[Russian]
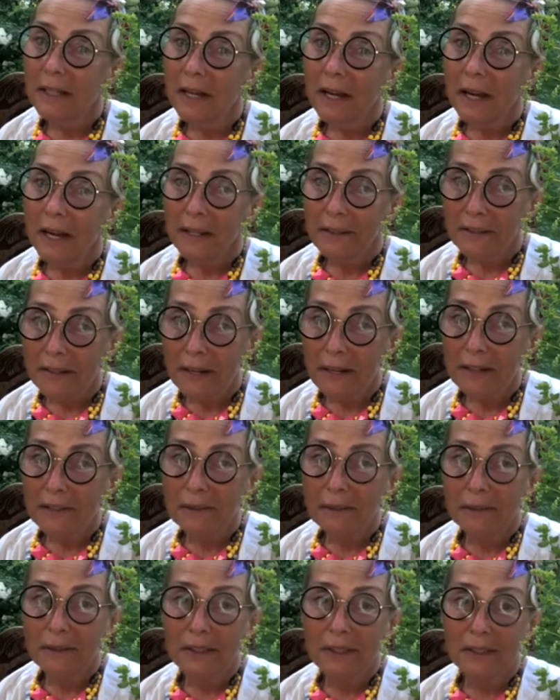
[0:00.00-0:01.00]
Да,
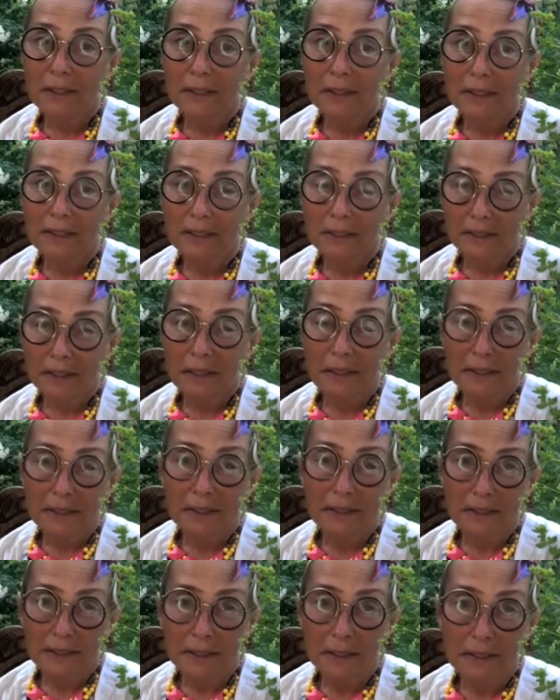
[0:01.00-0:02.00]
но так, э, да,
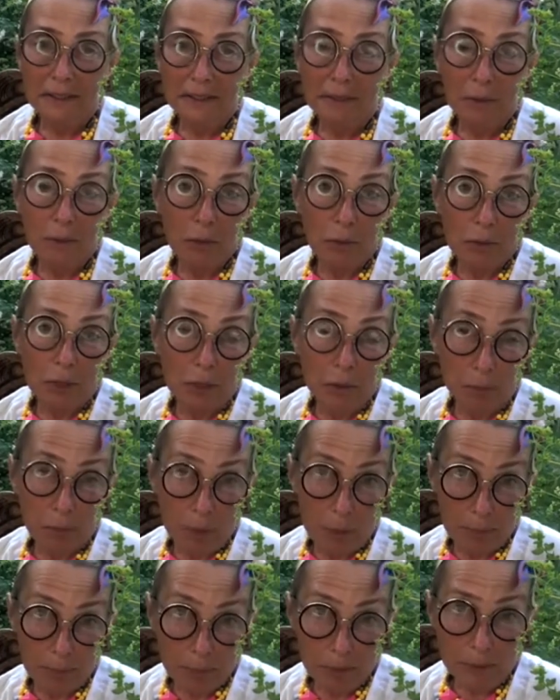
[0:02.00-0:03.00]
да, но и
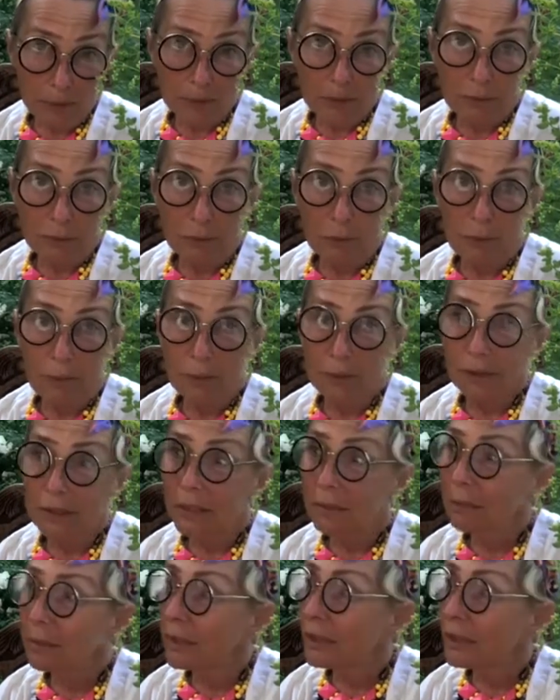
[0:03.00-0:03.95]
помимо того было и были